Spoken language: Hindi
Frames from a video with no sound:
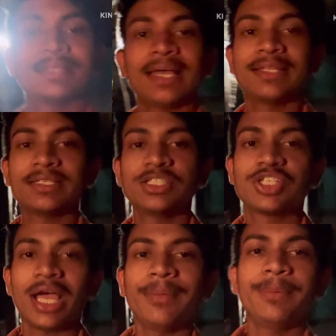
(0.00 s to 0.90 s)
दादाजी
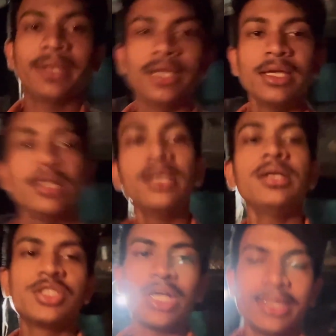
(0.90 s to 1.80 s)
चाय पी रहे हैं
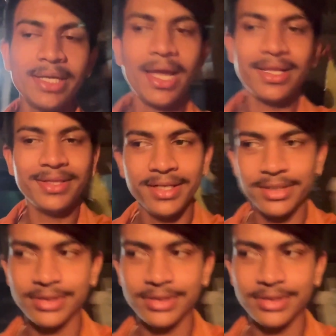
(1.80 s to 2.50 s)
चलते हैं अंदर